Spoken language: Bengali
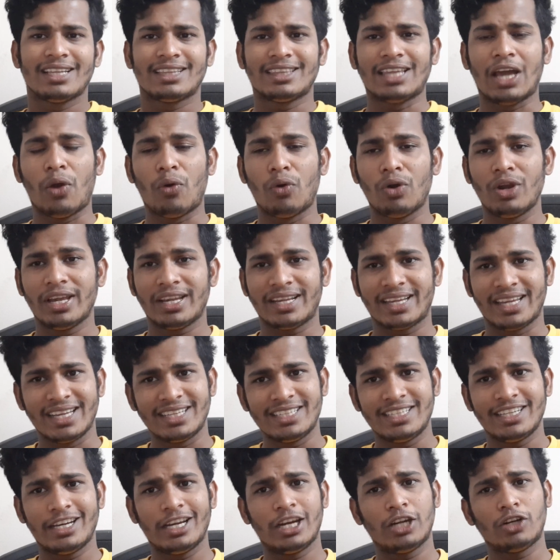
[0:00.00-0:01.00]
তাহলে
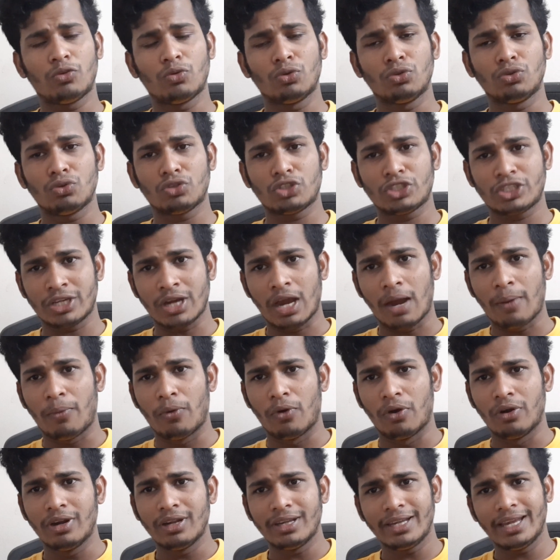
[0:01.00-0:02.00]
কেচি গেট কিন্তু
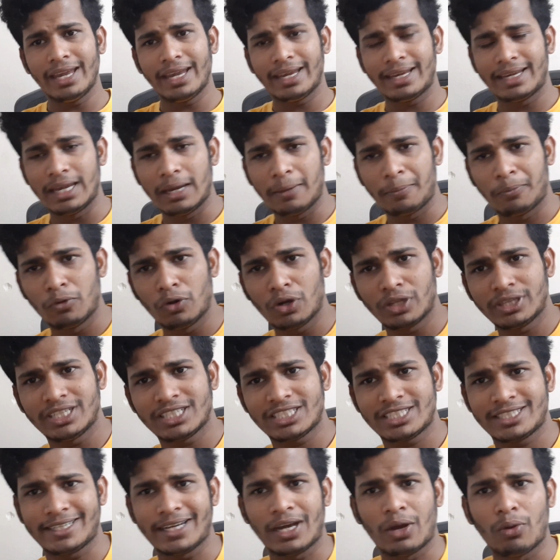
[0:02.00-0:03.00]
শাবল এই গেপগুলো দিয়ে
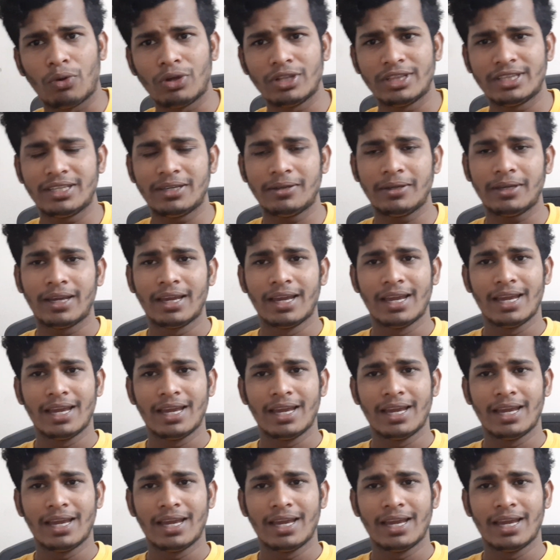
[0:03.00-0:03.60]
শাবল দিয়ে